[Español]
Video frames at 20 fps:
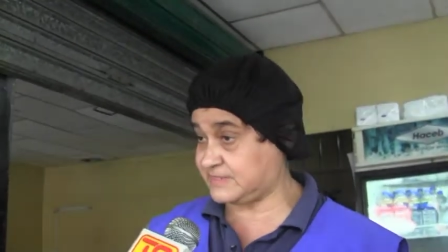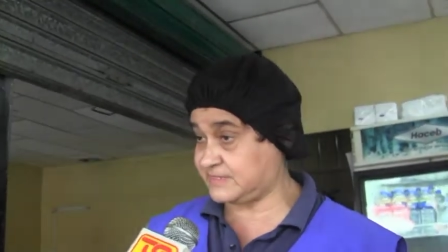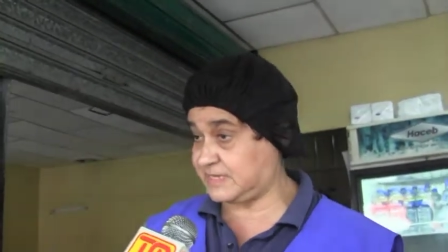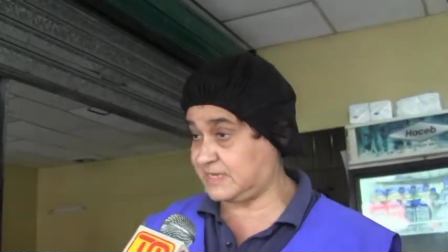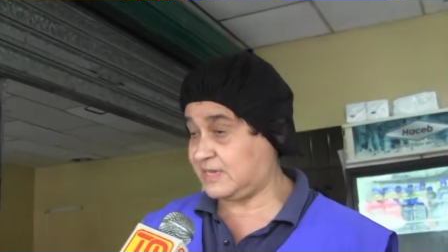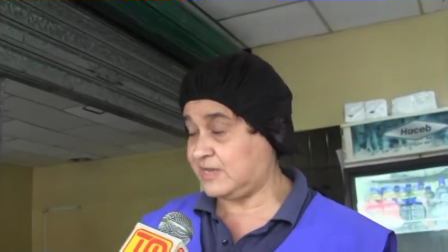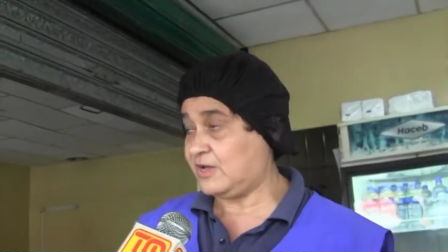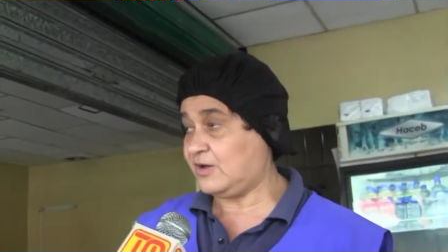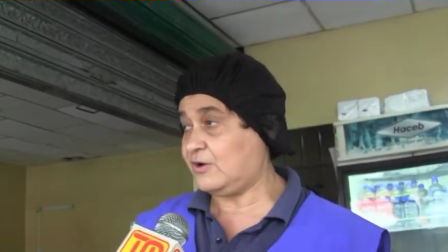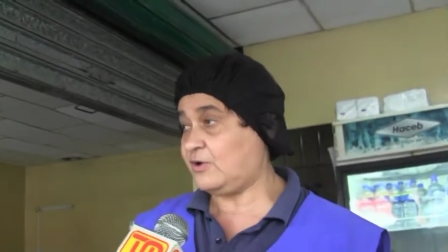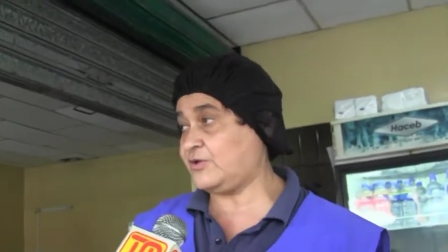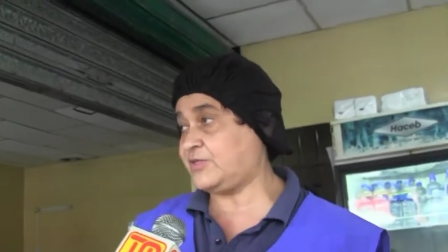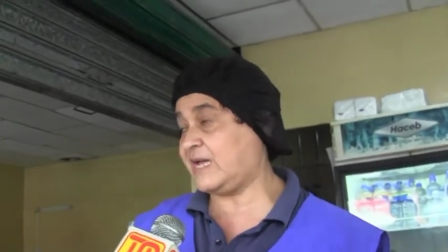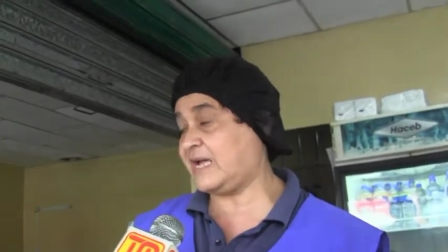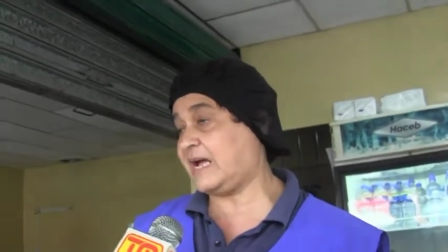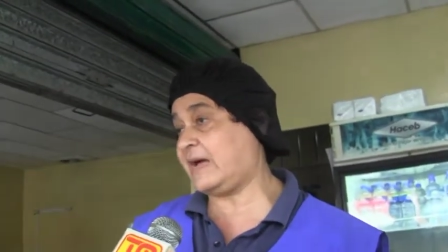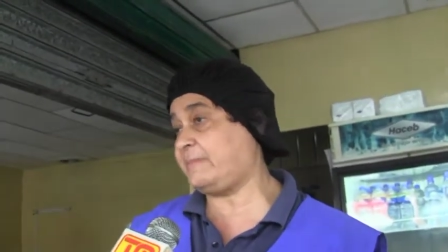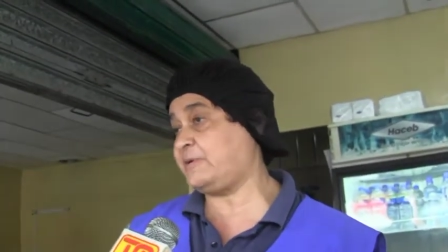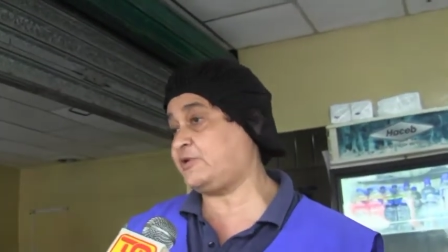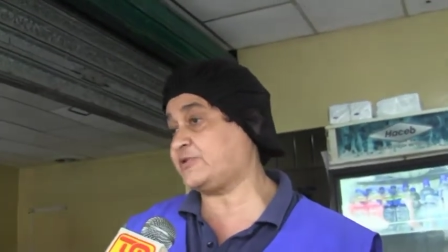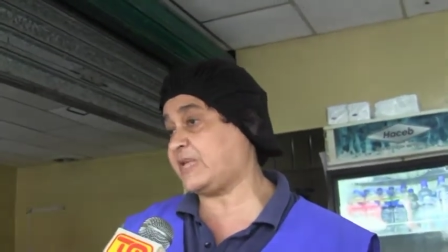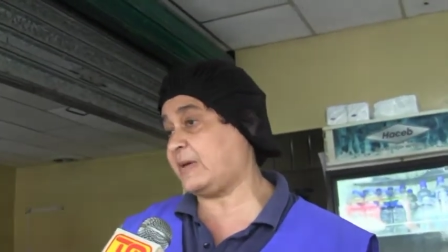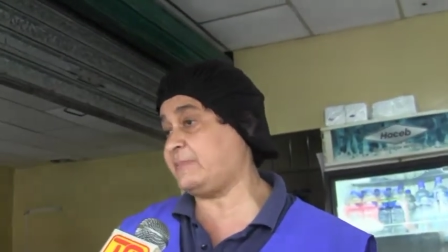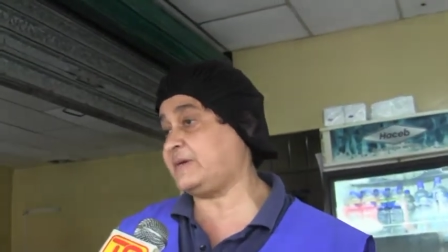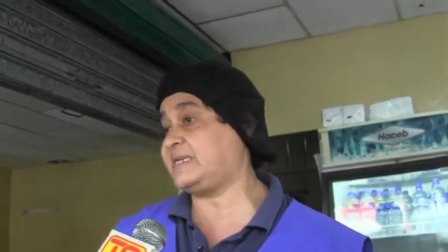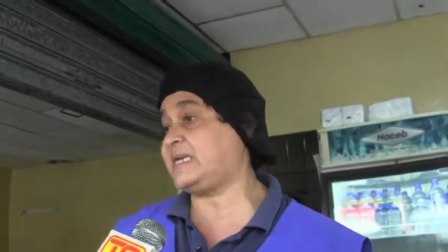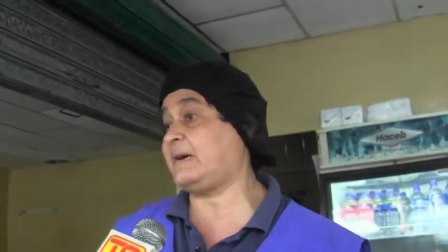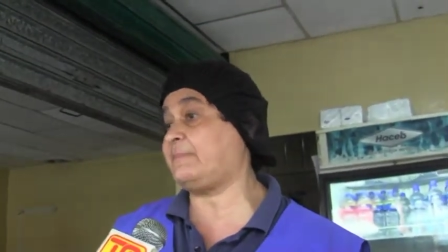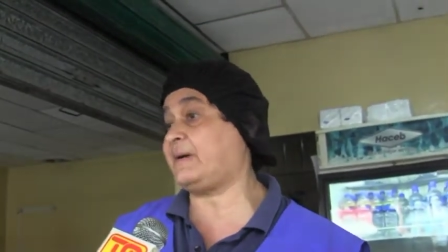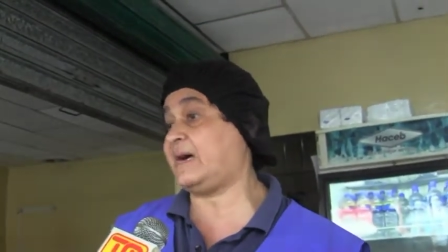¿Sí? donde han habido
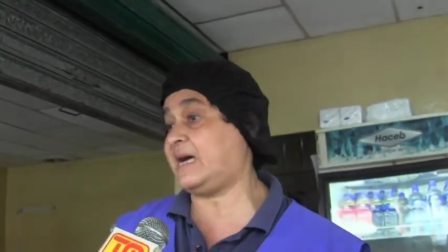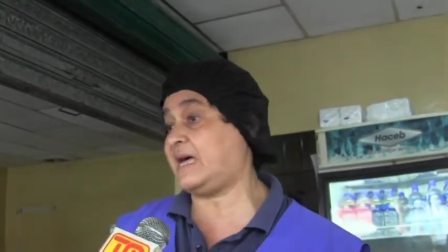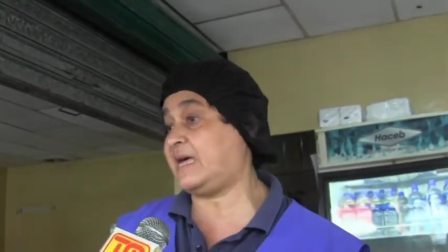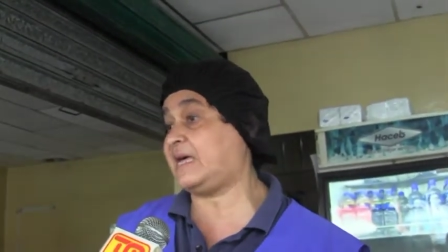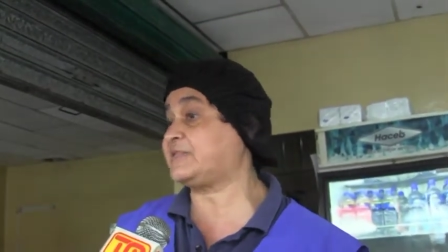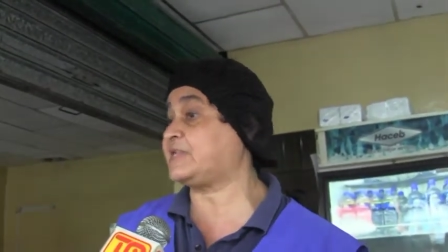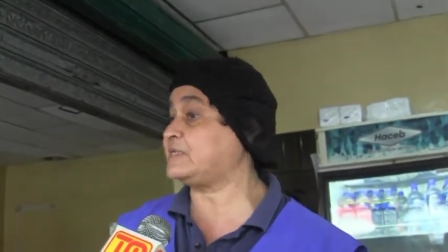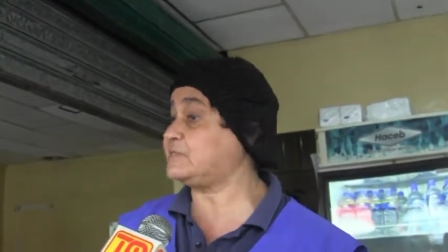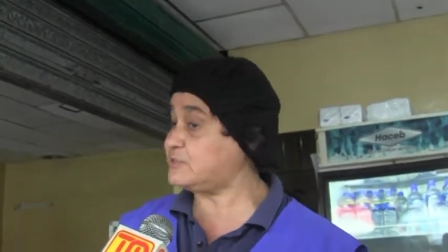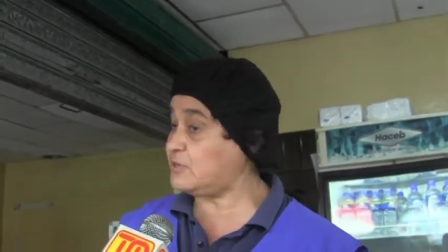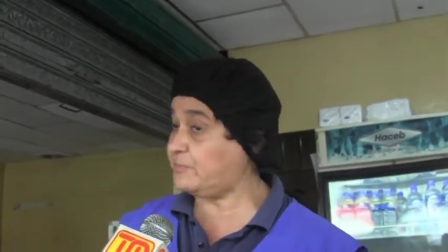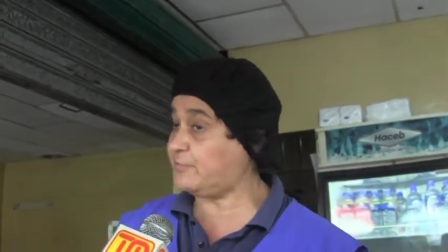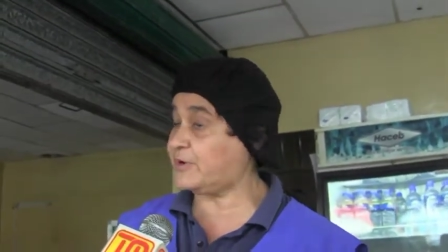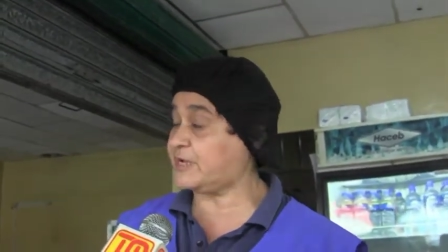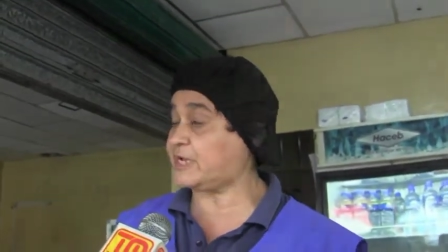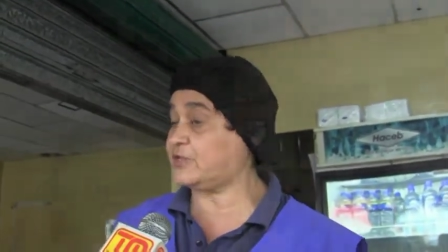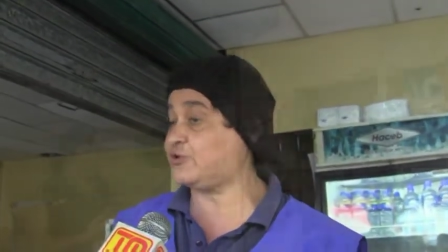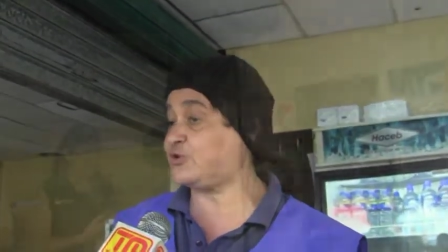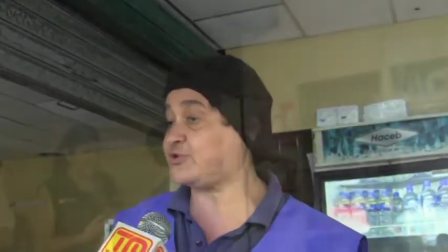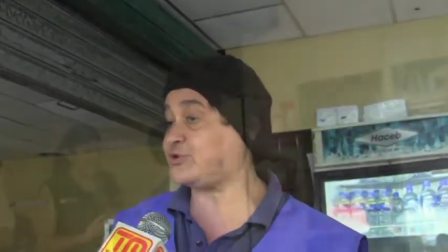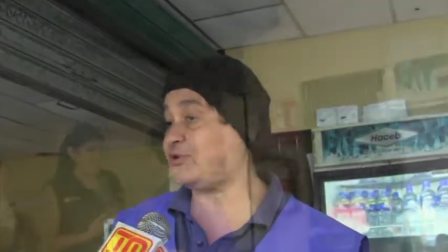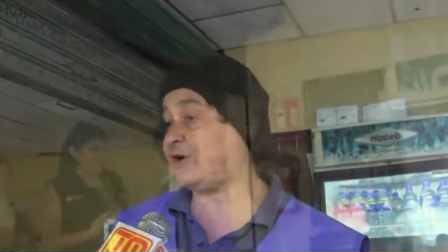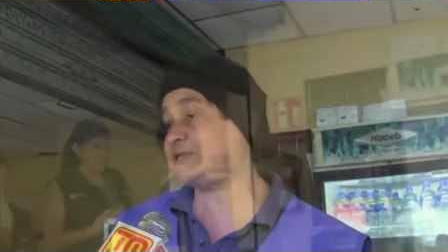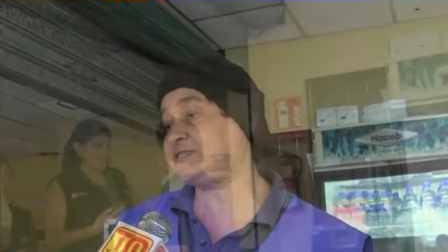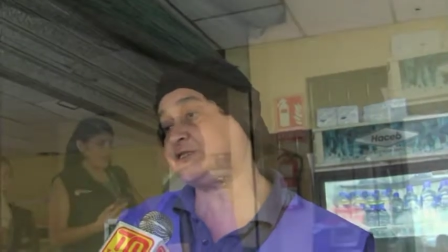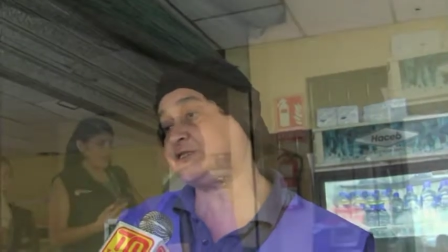también llamadas de atención porque no todo